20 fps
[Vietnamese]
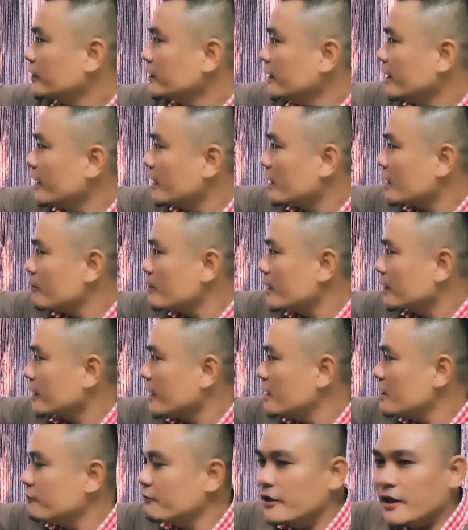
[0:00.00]
Nha, các bạn
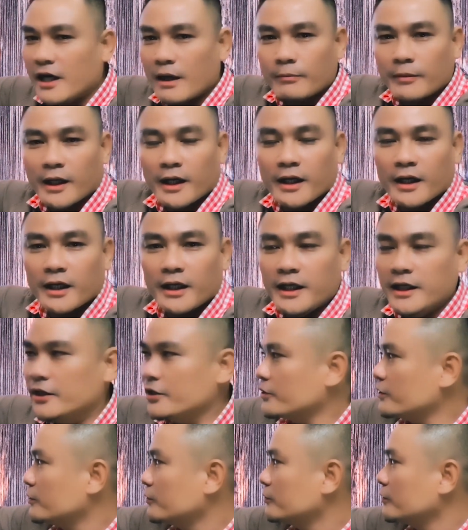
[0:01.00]
thấy phiên âm nè,
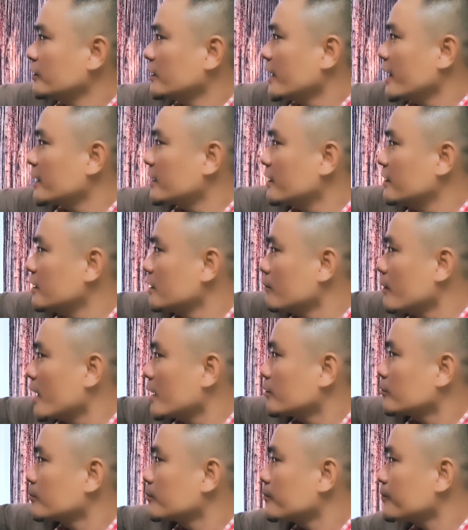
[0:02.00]
it'll. Nghe thử các
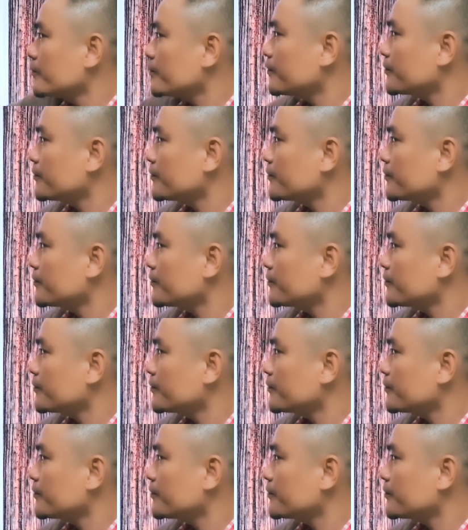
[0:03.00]
bạn.